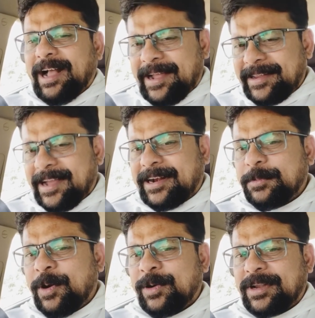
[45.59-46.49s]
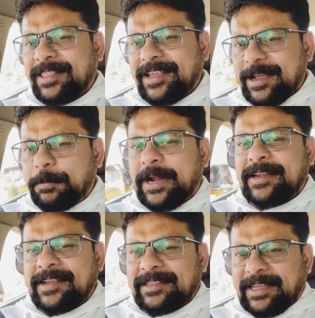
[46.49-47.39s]
ఆయనకి ఎక్కడ బాగుంటుంది ఏ
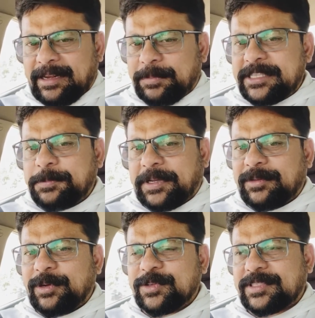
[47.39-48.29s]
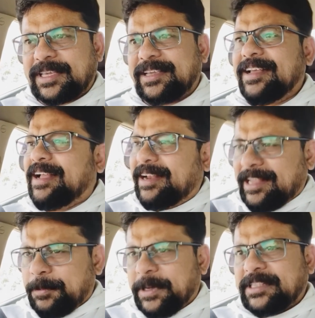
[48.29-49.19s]
పార్టీ అయితే ఆయనకి మంచి పదవులు వస్తాయి
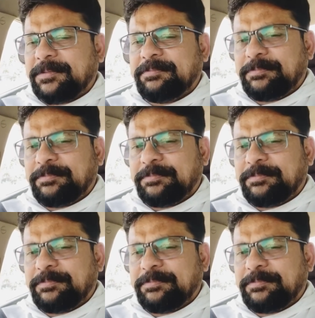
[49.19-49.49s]
లేకపోతే